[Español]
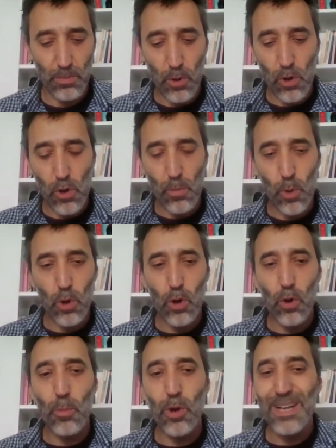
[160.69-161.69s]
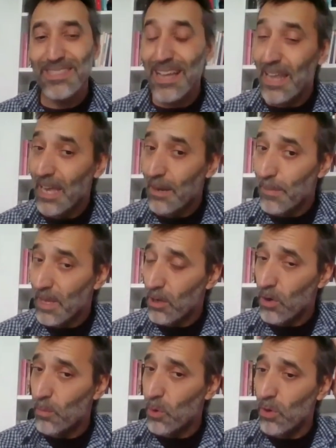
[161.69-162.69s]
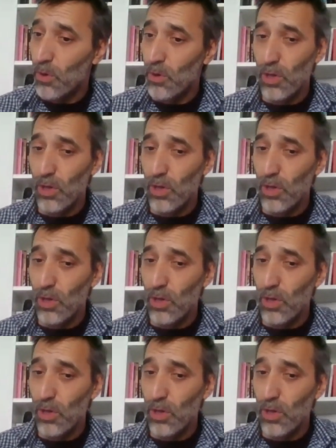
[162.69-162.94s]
un poco cómo, es el germen y cómo,